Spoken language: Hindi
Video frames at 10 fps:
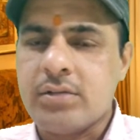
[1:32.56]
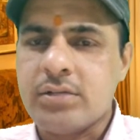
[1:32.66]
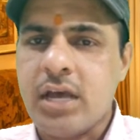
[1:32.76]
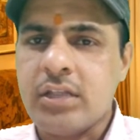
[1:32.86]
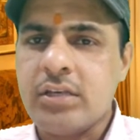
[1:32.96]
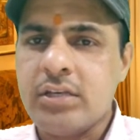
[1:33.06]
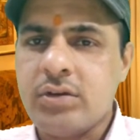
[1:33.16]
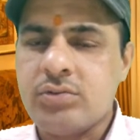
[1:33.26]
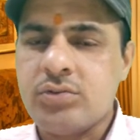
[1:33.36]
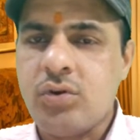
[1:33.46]
साथ ही
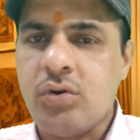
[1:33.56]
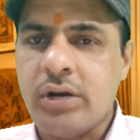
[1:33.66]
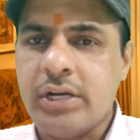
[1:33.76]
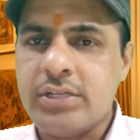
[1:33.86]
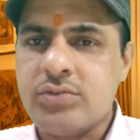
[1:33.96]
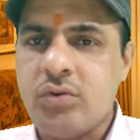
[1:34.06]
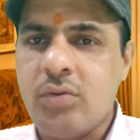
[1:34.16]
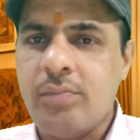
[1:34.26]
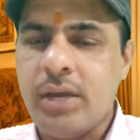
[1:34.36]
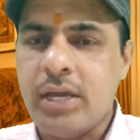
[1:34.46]
जो ऑलरेडी
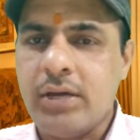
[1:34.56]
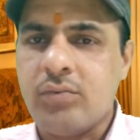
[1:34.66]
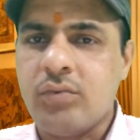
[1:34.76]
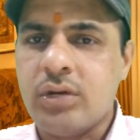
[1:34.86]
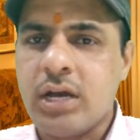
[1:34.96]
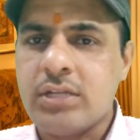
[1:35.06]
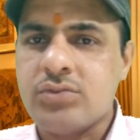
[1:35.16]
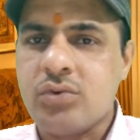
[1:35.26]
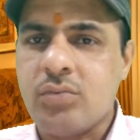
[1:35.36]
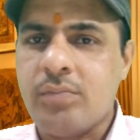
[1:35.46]
जॉब में हैं उनका
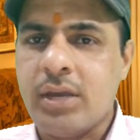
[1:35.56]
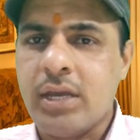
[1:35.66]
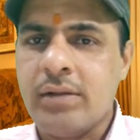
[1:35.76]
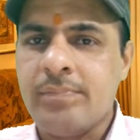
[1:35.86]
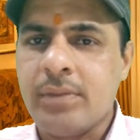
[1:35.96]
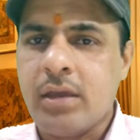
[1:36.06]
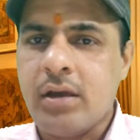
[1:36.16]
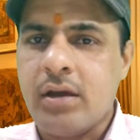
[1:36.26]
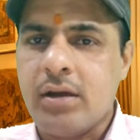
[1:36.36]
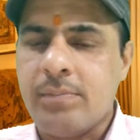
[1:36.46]
जॉब में
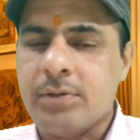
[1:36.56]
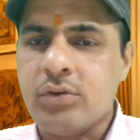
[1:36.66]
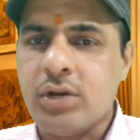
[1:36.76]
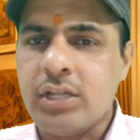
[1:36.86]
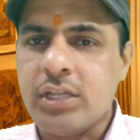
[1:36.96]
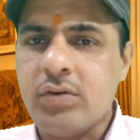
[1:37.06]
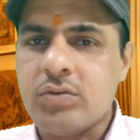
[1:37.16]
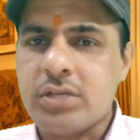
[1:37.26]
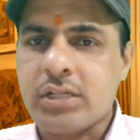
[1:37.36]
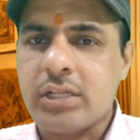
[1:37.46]
पदोन्नति हो
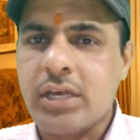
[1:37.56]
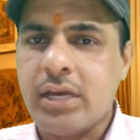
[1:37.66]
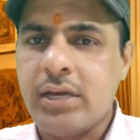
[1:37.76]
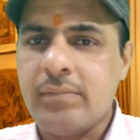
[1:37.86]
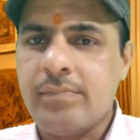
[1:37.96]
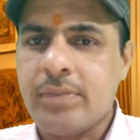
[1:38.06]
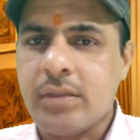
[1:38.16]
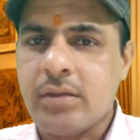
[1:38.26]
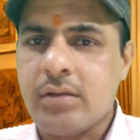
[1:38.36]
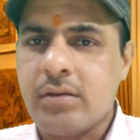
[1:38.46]
सकती है
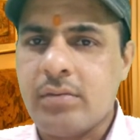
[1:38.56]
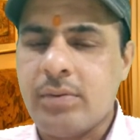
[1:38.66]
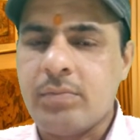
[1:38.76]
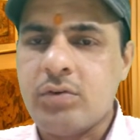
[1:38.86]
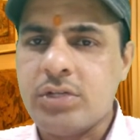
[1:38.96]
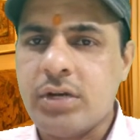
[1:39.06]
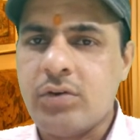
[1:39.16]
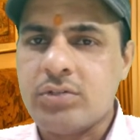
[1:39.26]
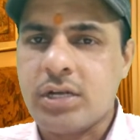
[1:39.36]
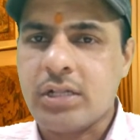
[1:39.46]
प्रमोशन
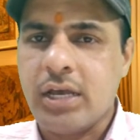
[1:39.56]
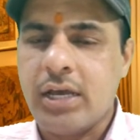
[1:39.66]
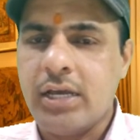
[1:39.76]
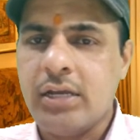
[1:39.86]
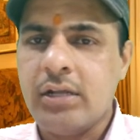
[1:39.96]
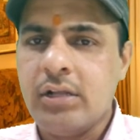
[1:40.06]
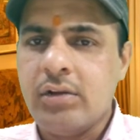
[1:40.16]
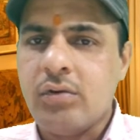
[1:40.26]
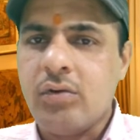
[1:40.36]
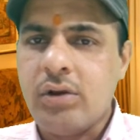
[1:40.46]
हो सकता है
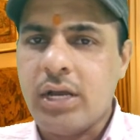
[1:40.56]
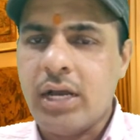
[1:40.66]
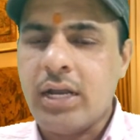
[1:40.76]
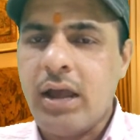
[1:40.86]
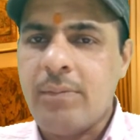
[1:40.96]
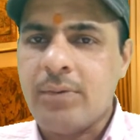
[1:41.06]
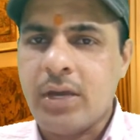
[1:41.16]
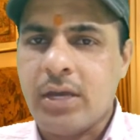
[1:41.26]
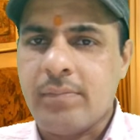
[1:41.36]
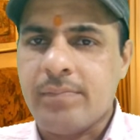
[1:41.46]
और अगर
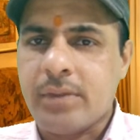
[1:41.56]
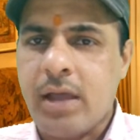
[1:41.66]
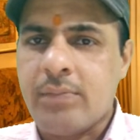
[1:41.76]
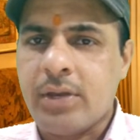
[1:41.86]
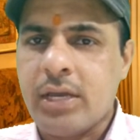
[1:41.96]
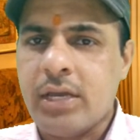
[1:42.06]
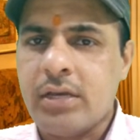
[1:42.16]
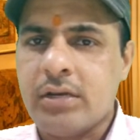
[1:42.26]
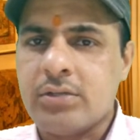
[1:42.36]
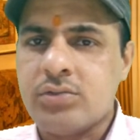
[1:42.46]
आपके आपके
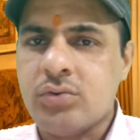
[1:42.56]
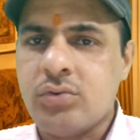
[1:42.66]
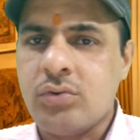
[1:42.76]
जो